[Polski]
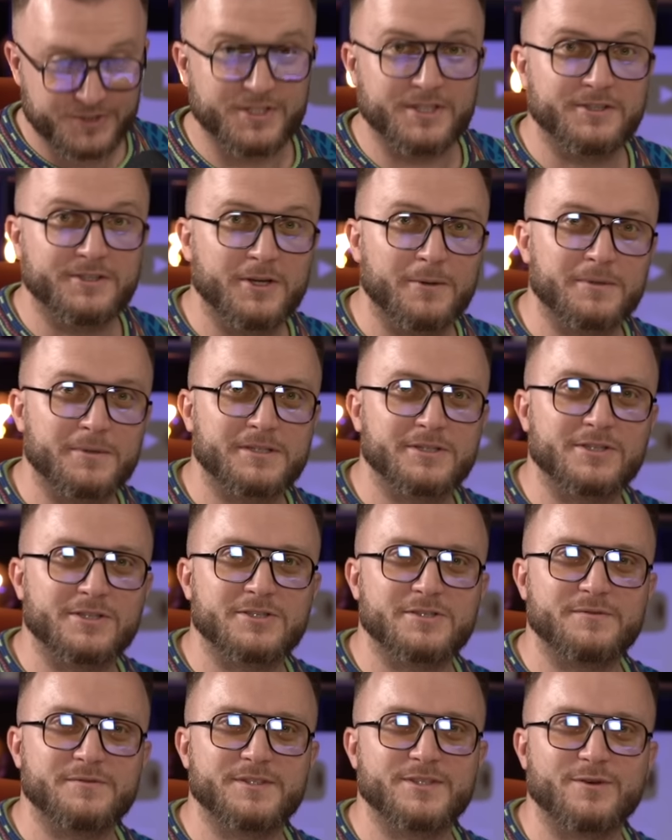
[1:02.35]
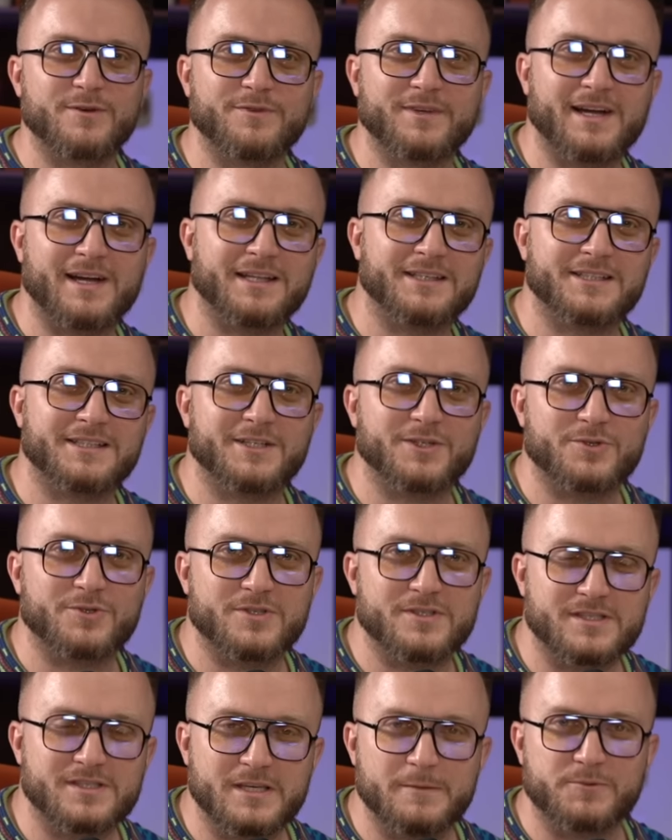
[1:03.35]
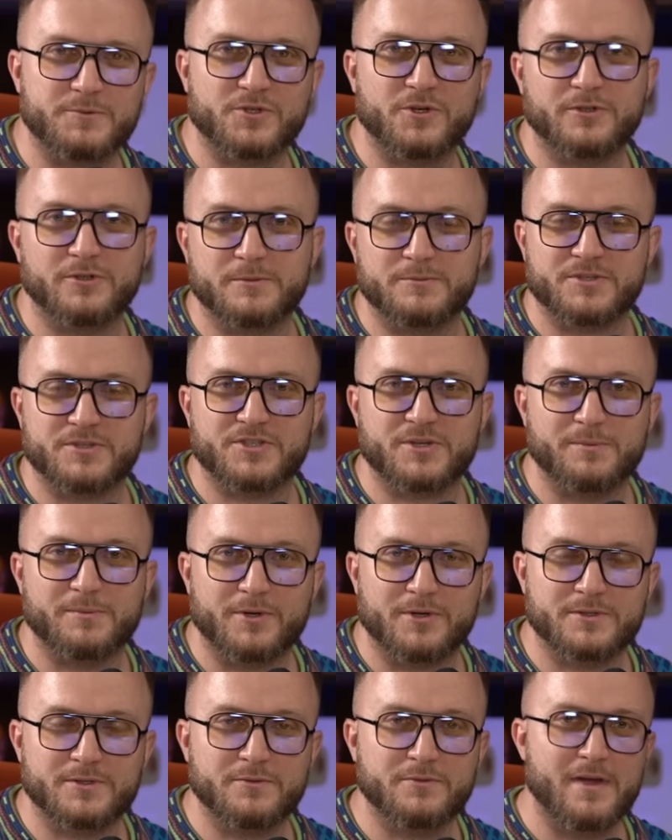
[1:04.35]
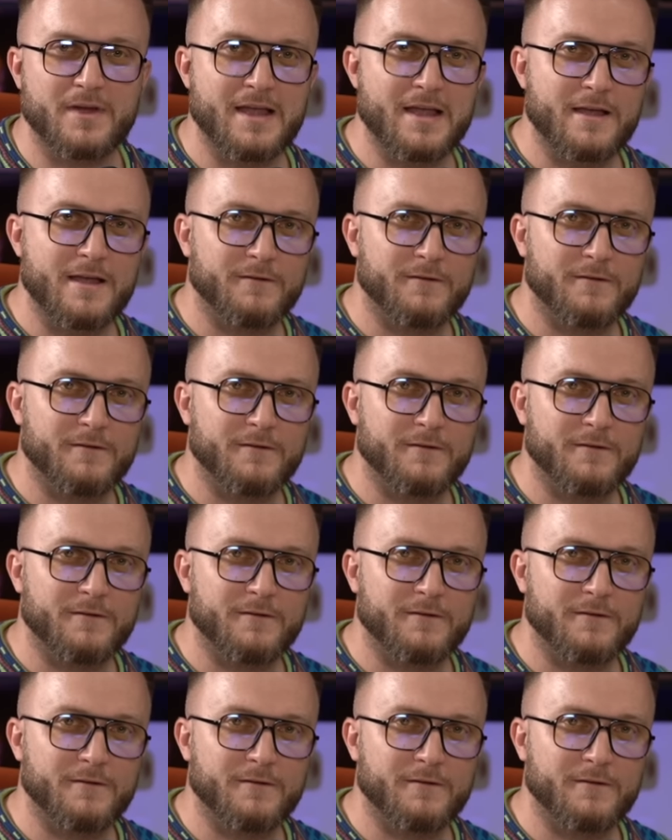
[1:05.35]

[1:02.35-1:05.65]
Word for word: Dzień dobry drodzy widzowie, Adrian Gorzycki, Przygody Przedsiębiorców.